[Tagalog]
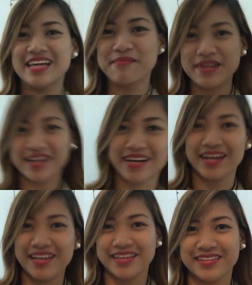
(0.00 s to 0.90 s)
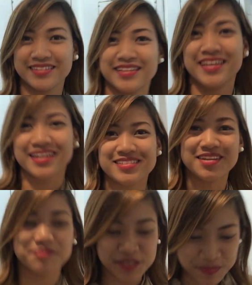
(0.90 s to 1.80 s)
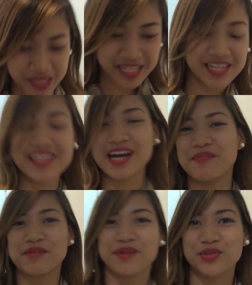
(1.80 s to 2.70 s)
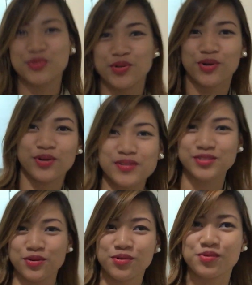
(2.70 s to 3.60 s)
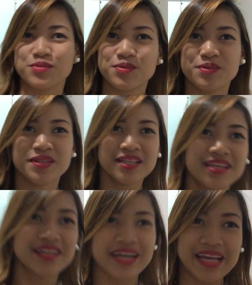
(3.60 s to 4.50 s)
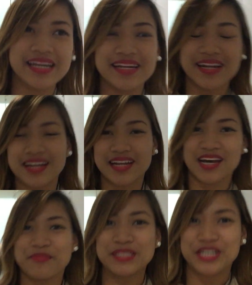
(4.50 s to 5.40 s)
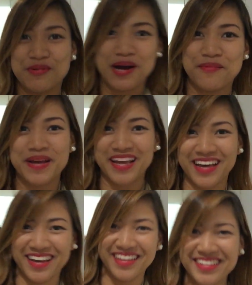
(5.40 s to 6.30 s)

hindi namin nakain kasi mas pinili namin matulog. So, kainan lang namin siya mamaya.